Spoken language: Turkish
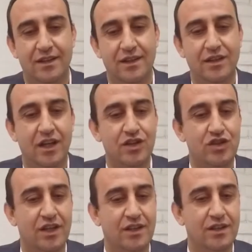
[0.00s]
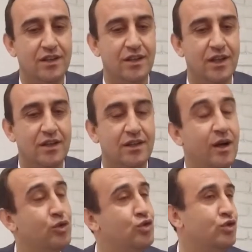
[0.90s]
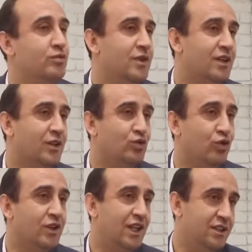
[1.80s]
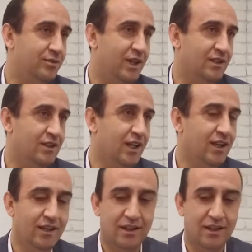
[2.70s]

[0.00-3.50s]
ihtiyaçları kamu kurumlarına doğru iletme adına